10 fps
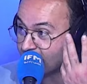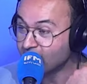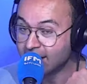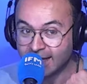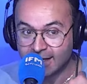راهو
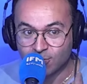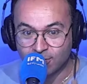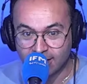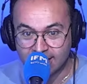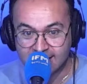
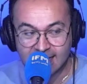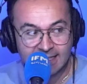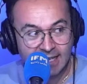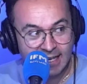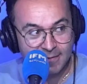والانسان
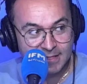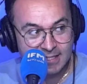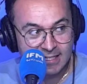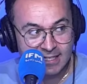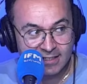يقرا
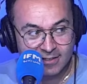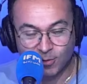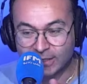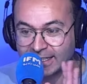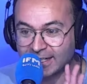ميتين
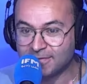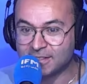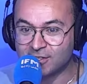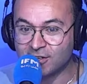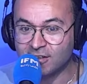وقت
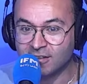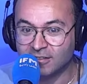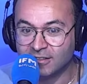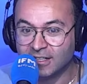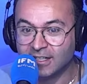الريفيزيون
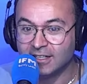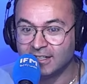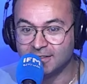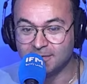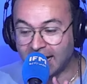
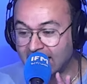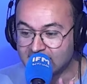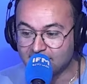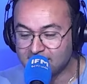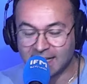
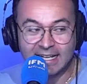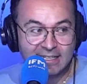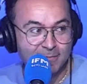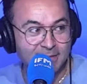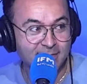حتى بساعات
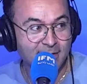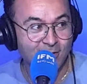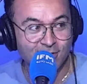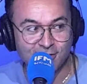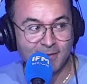البيت ما
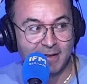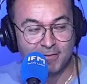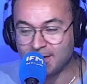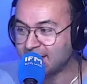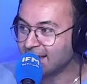يخرجش منها
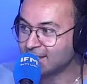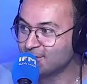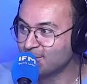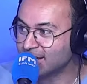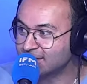باش ما يضيعش
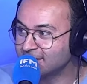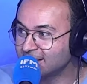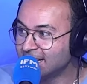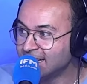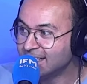الوقت
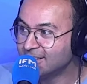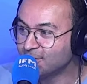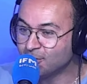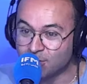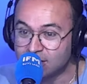آه.
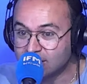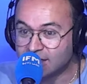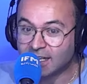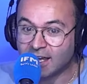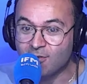وانت
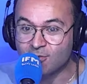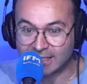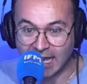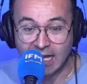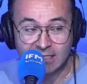نلقاوك
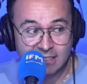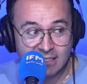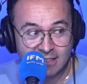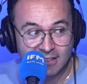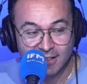
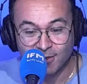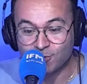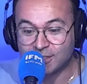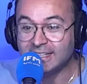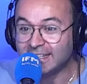تعدي
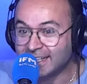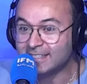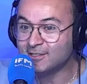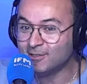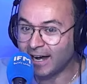وتجي
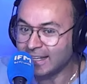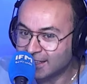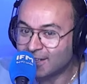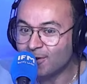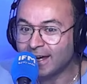للراديو
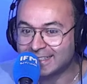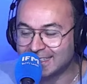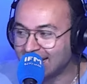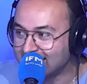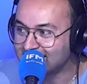عندك الوقت
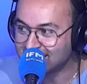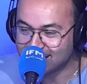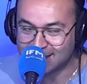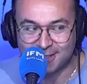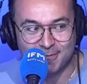يعني سي
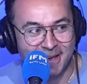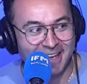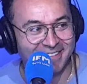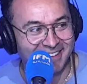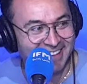سي شباب
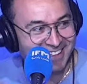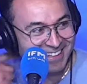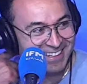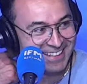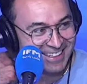ما عندوش
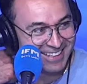الوقت